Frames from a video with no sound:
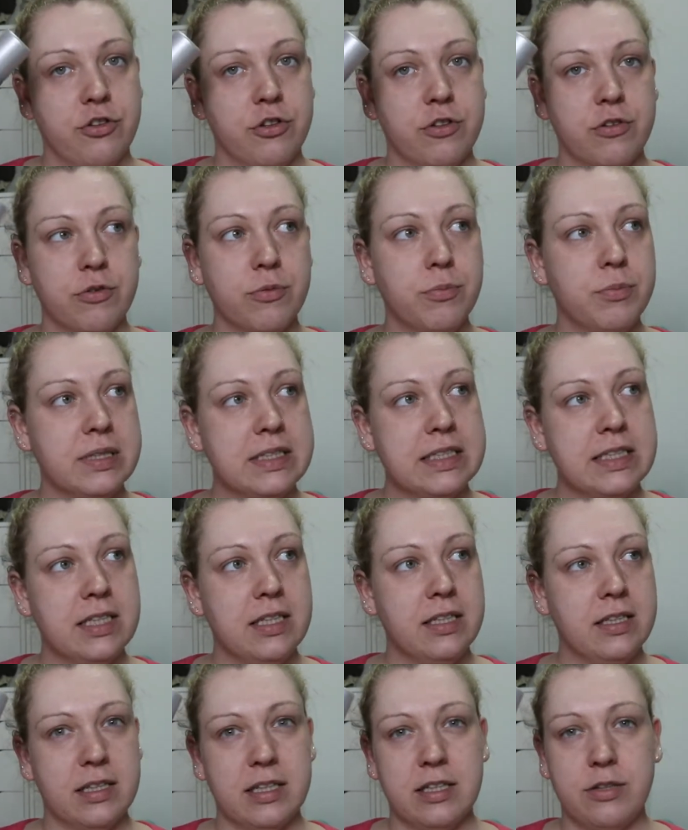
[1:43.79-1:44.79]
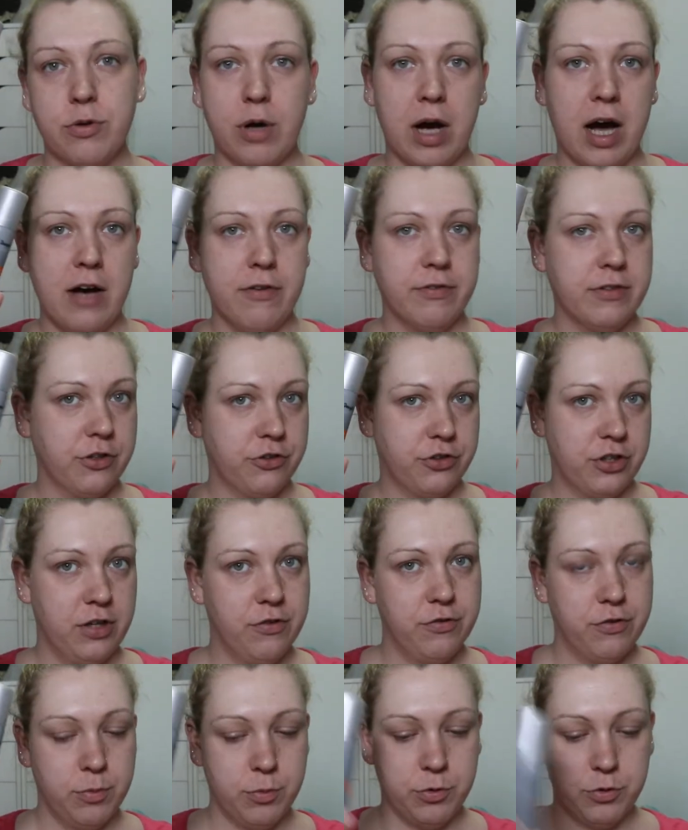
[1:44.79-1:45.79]
Schon so ein bisschen in die Richtung Aftershave
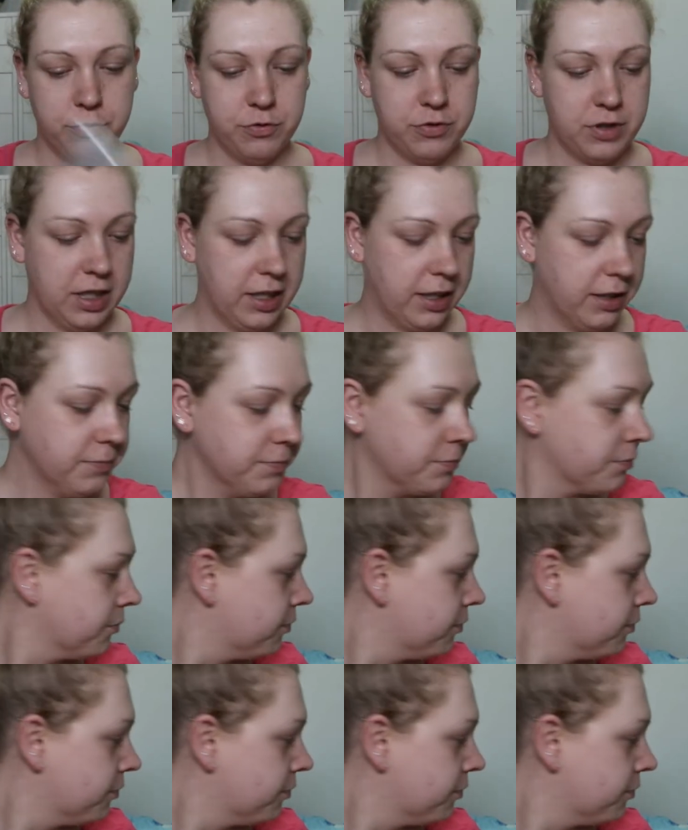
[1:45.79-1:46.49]
vom Duft her.